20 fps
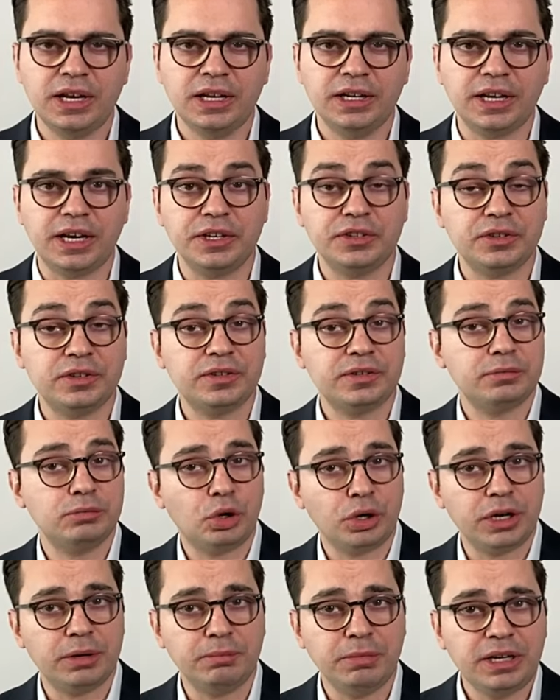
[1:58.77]
Das
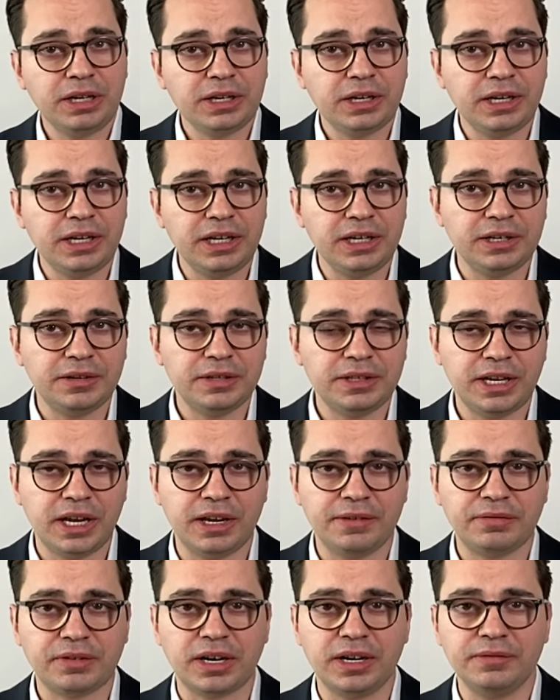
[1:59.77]
neue Mitglied
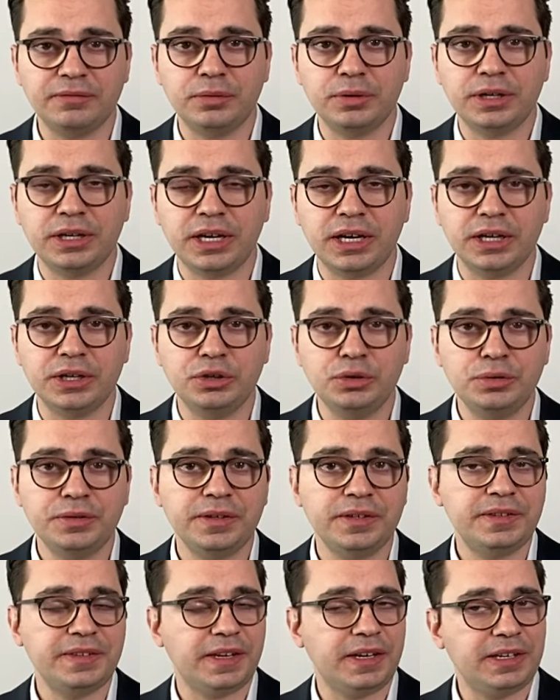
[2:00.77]
der Frankfurter
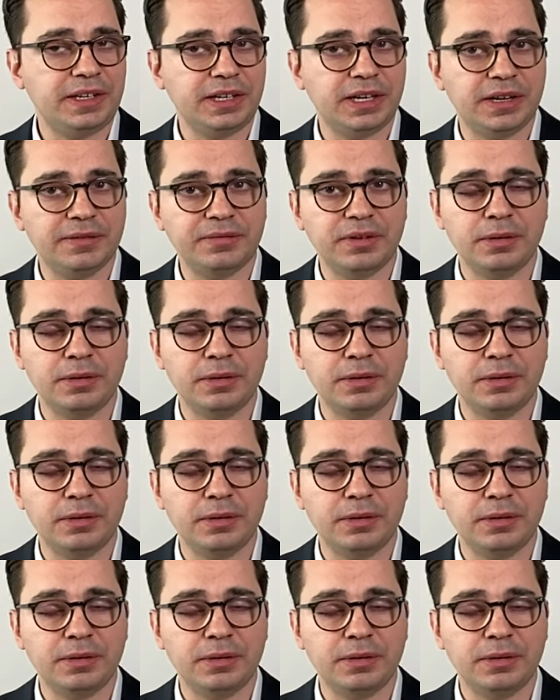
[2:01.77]
USITS ETF